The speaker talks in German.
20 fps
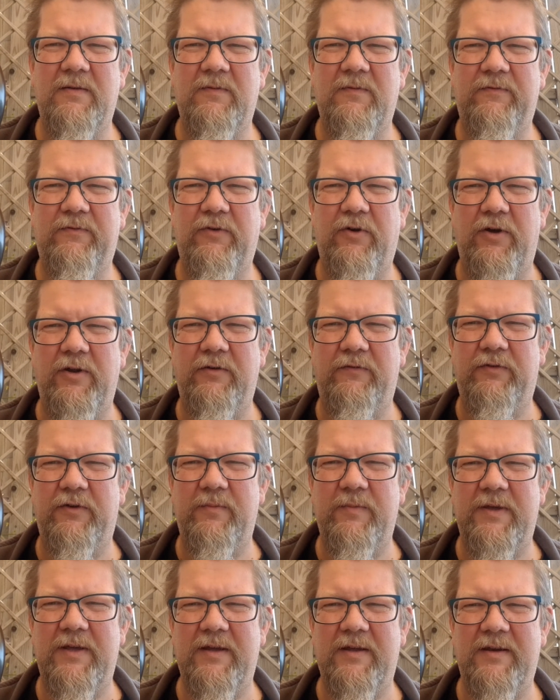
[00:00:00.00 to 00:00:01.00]
Freund von
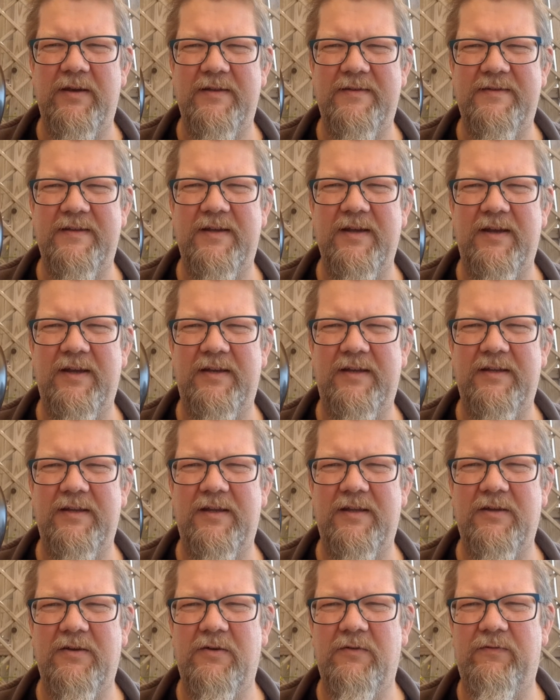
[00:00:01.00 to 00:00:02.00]
mir eine Zigarette
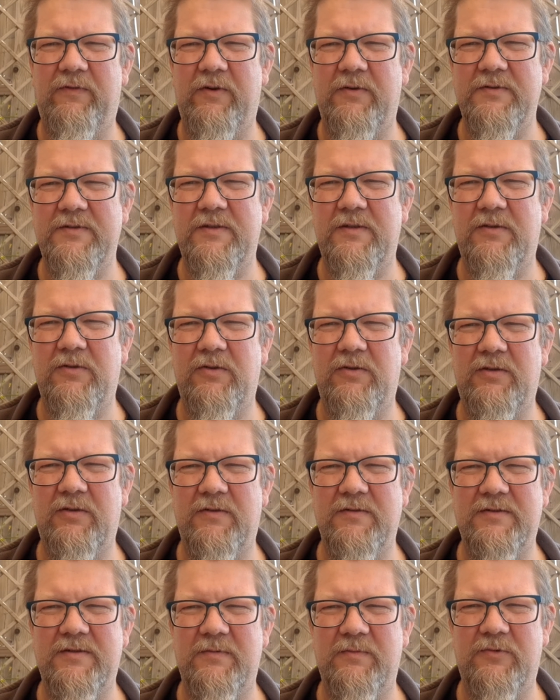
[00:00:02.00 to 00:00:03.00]
da drauf ausgedrückt
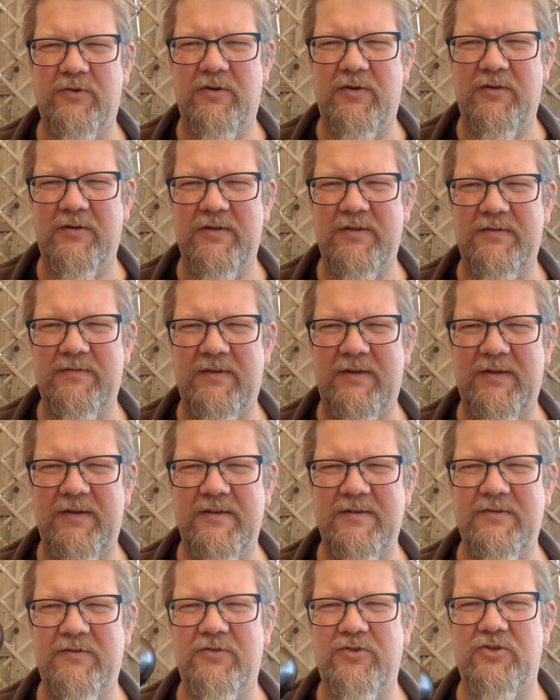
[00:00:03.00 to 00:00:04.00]
aus dem Kork, deswegen
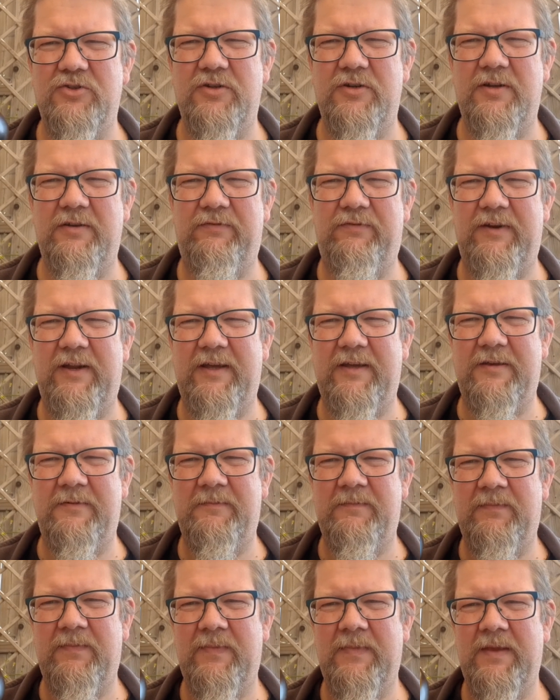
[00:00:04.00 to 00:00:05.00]
dieser unschöne Fleck
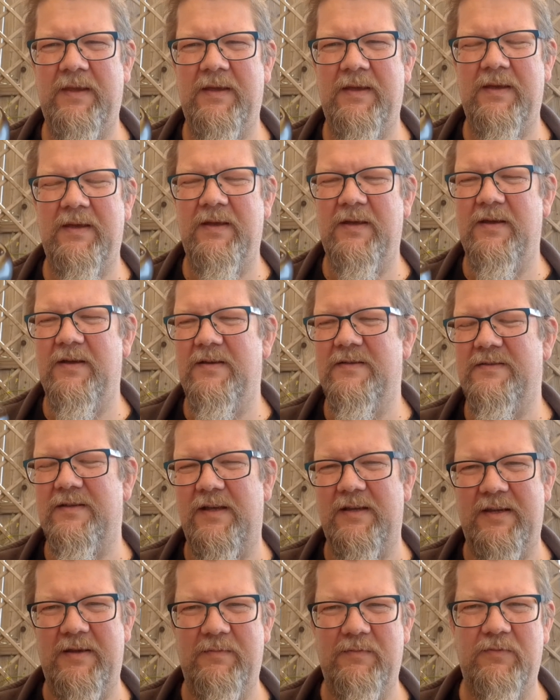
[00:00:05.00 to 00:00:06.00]

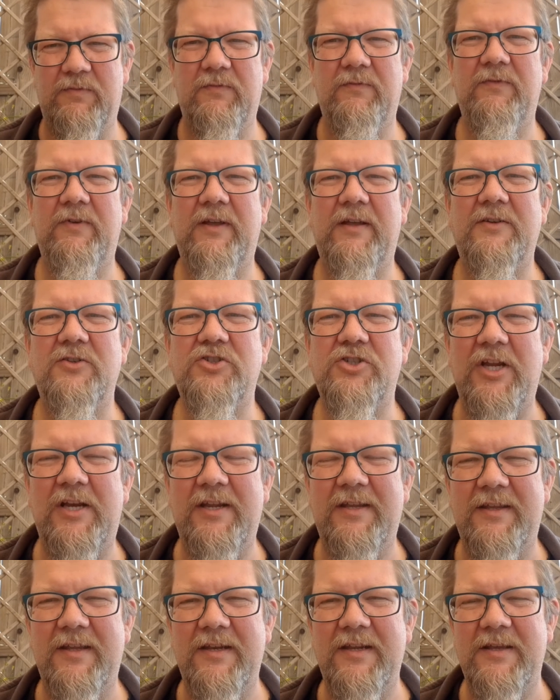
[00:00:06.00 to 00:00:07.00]
seitdem stelle
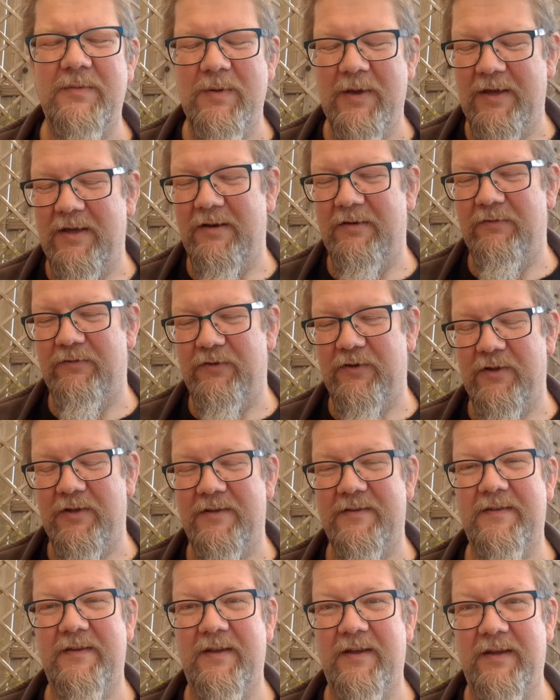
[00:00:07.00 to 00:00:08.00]
ich den nicht mehr hin für
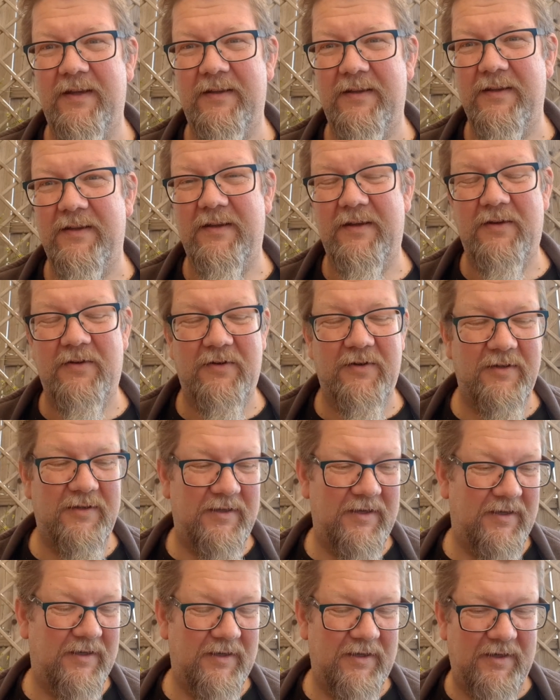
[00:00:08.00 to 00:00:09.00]
Zigarettenraucher.
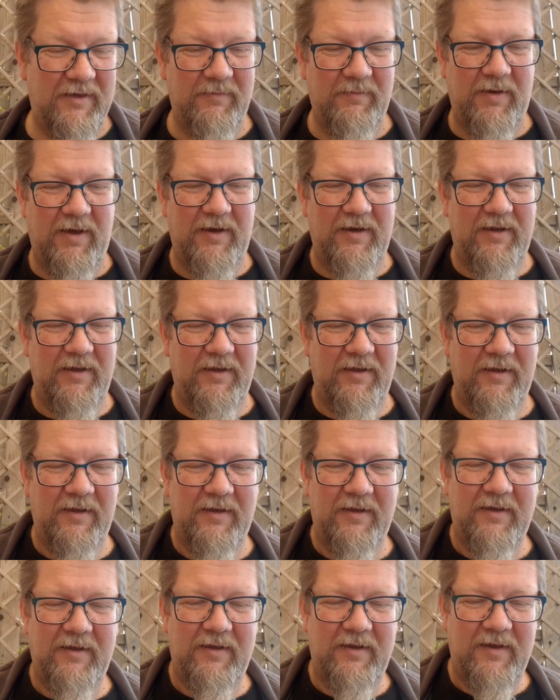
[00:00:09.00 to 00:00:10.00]
Die kriegen meine
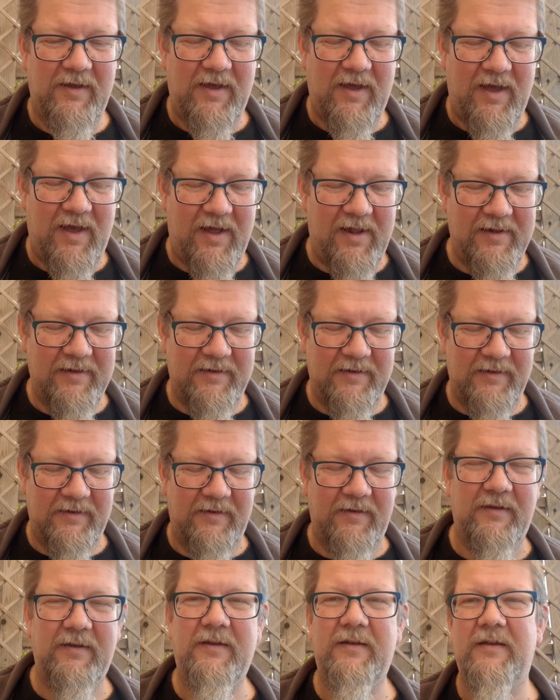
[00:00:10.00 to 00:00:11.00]

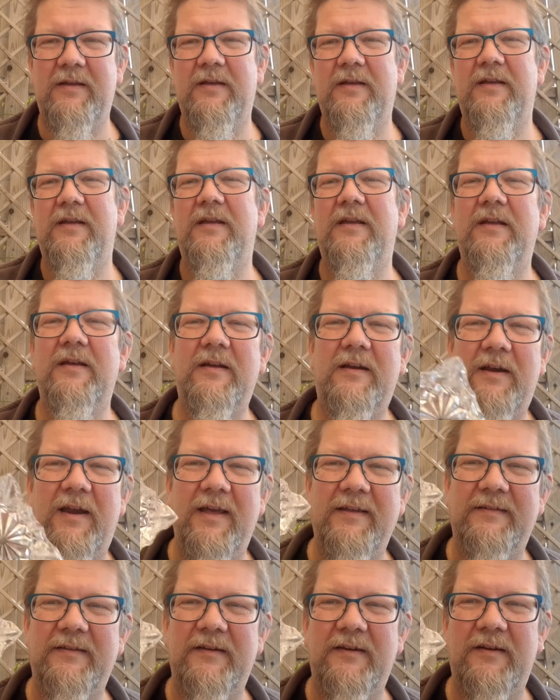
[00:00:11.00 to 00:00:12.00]
alten
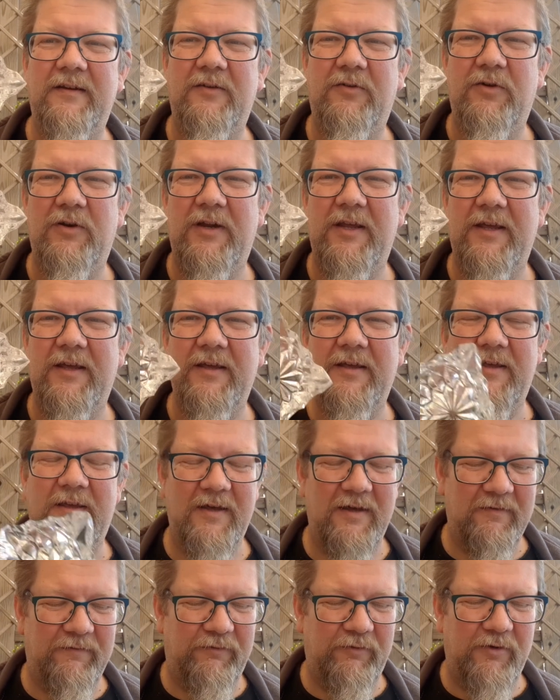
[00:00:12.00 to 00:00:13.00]
gläsernen Kollegen
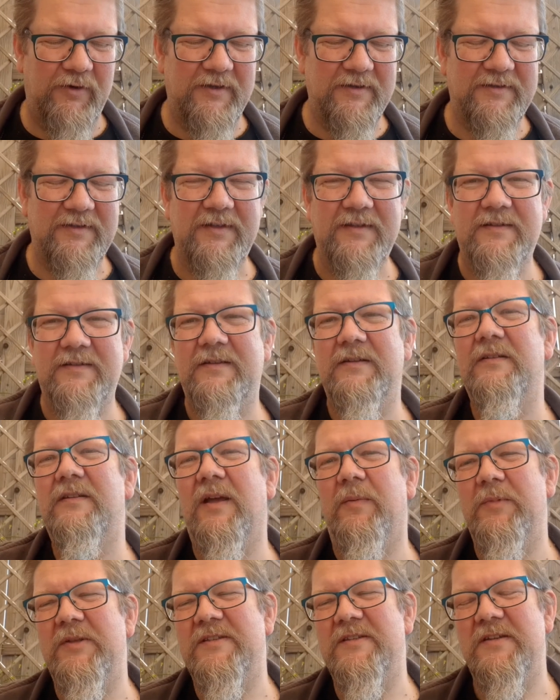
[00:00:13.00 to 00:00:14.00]
hier vorgesetzt.
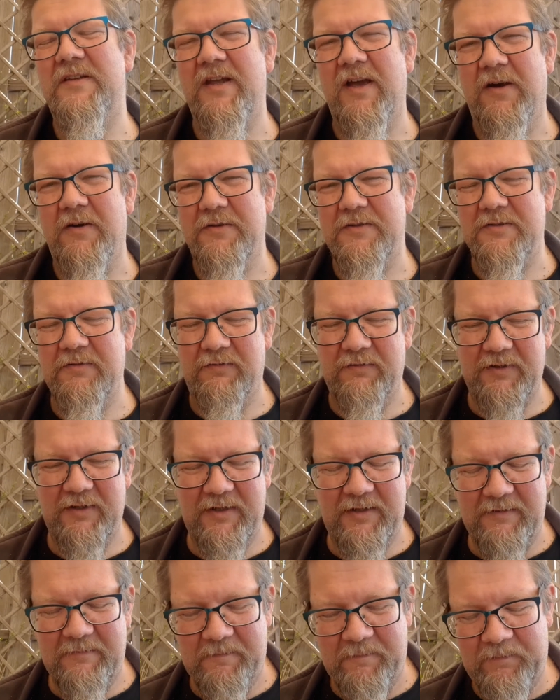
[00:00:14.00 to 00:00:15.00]
Damit sind die auch
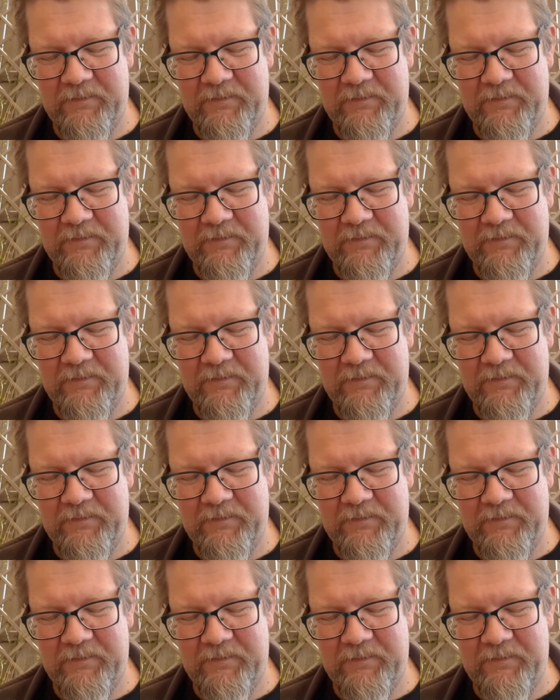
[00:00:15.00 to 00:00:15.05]
zufrieden.